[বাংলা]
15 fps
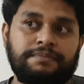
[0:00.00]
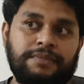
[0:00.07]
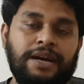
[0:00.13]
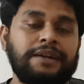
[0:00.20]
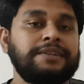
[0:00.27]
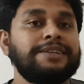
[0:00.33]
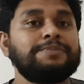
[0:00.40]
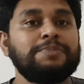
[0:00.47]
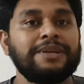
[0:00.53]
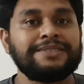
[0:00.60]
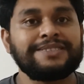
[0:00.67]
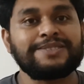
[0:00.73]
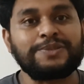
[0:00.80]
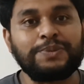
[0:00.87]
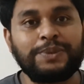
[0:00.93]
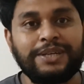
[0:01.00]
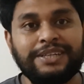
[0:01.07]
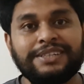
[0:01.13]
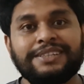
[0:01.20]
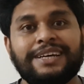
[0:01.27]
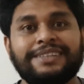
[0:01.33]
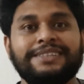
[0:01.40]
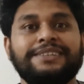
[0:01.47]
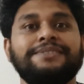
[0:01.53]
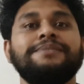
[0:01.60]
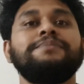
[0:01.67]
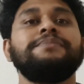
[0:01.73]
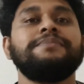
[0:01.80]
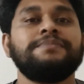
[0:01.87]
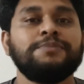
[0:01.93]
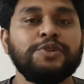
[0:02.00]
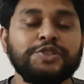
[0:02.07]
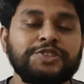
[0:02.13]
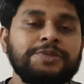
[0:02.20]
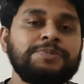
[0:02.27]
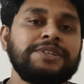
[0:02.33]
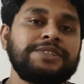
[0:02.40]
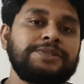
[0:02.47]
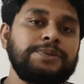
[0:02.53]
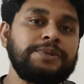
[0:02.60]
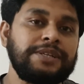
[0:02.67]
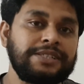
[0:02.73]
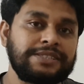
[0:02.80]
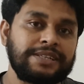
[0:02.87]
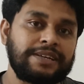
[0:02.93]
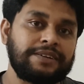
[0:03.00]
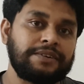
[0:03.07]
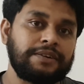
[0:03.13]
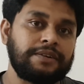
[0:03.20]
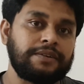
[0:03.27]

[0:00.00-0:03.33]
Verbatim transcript: হান্ড্রেড প্লাস স্টুডেন্ট তাদের মোস্ট অফ দ্য স্টুডেন্টস আর